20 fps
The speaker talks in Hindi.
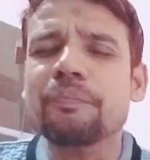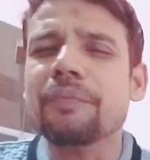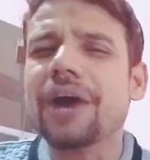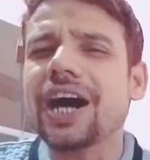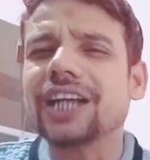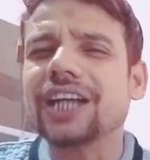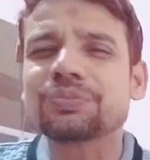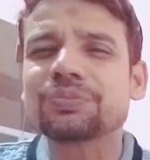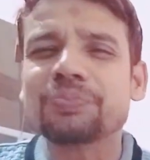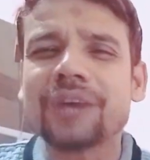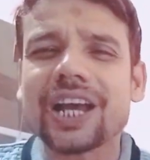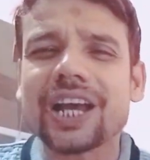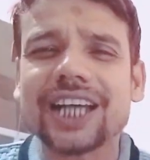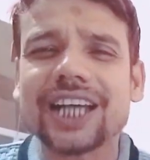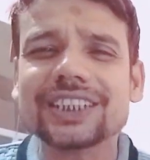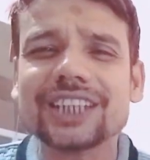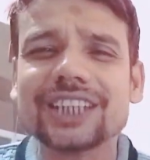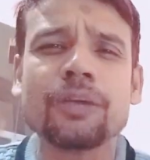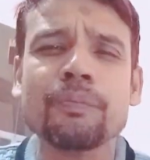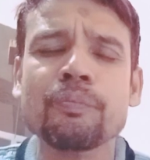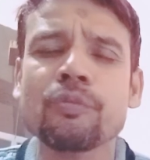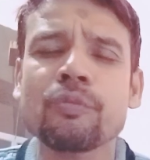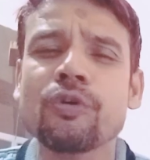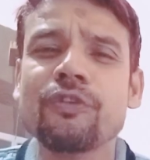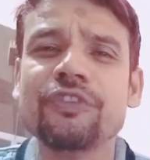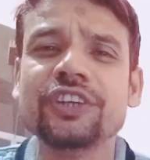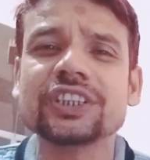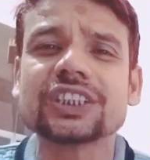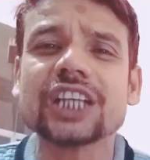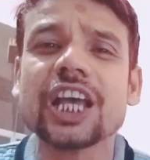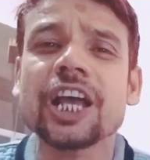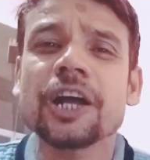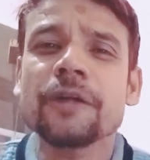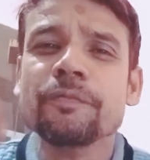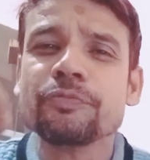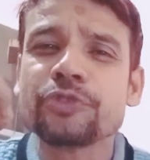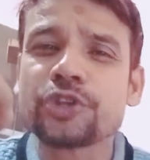मास महाराजा मूवी से